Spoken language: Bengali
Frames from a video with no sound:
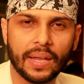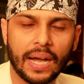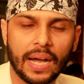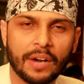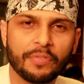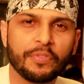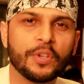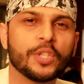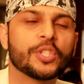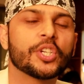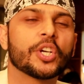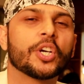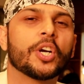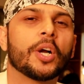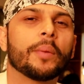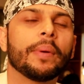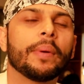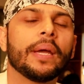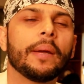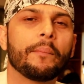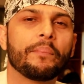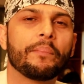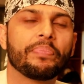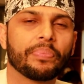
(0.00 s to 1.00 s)
আর ফিউচার
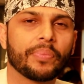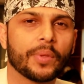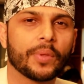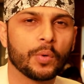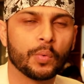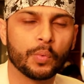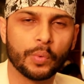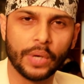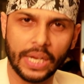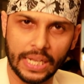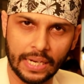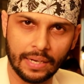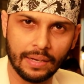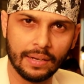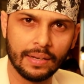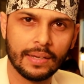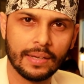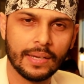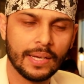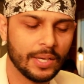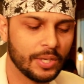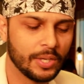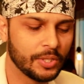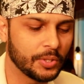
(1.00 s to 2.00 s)
হবে উইল
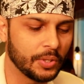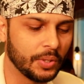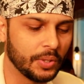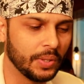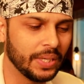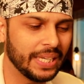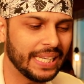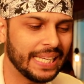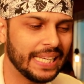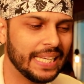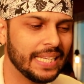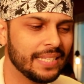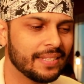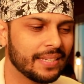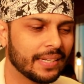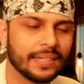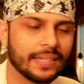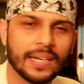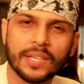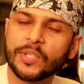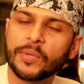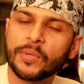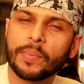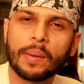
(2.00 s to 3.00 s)
সো ইজ আর
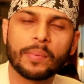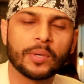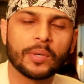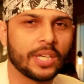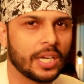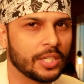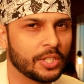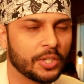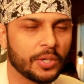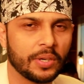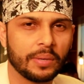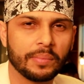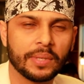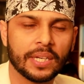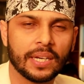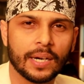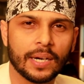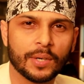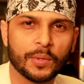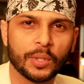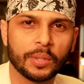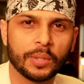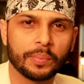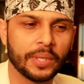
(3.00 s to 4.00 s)
ডাজের ব্যাপারটা আশা করি আমি
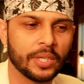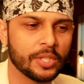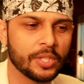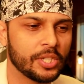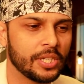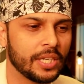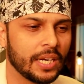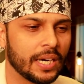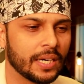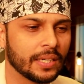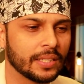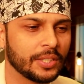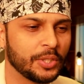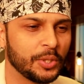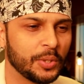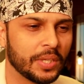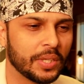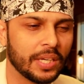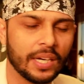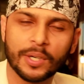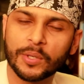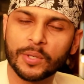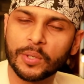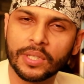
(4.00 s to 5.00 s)
ক্লিয়ার করতে পেরেছি আর যদি
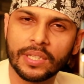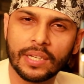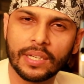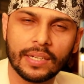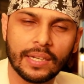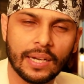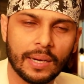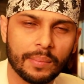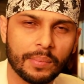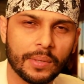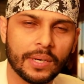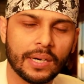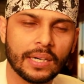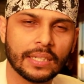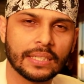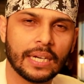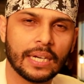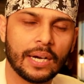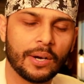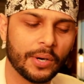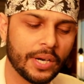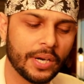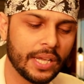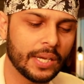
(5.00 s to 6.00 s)
ক্লিয়ার করে থাকি আপনারা
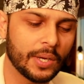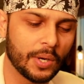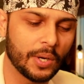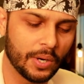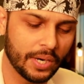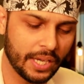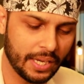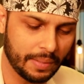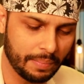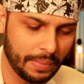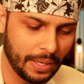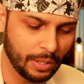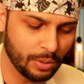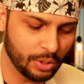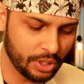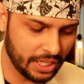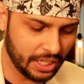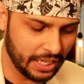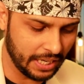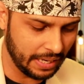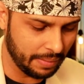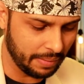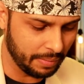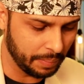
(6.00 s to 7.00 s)
এটা অনেক অনেক
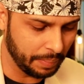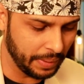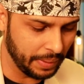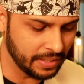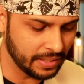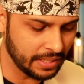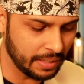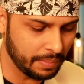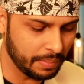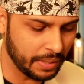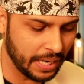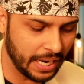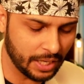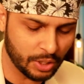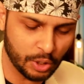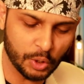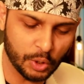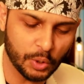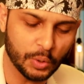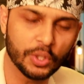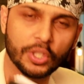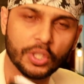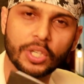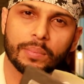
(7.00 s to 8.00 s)
মানুষকে আমার পেজ নাম্বার একশো
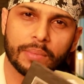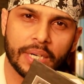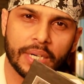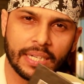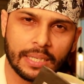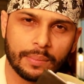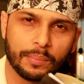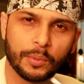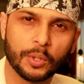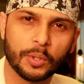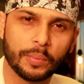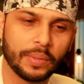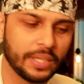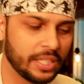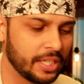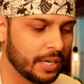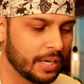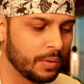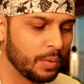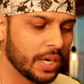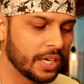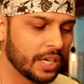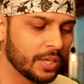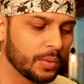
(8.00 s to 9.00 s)
চোদ্দো নম্বর এটা পড়বেন
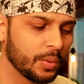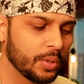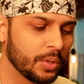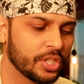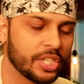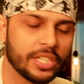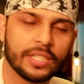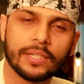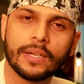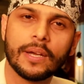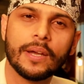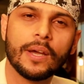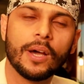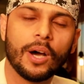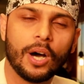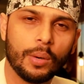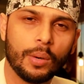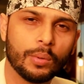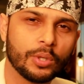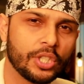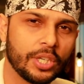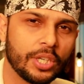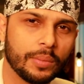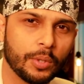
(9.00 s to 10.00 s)
যারা অর্ডার করেছেন
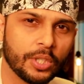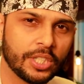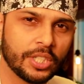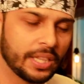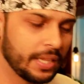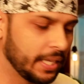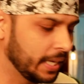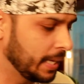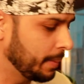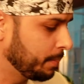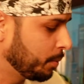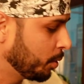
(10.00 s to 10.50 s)
অবশ্যই বইটা থেকে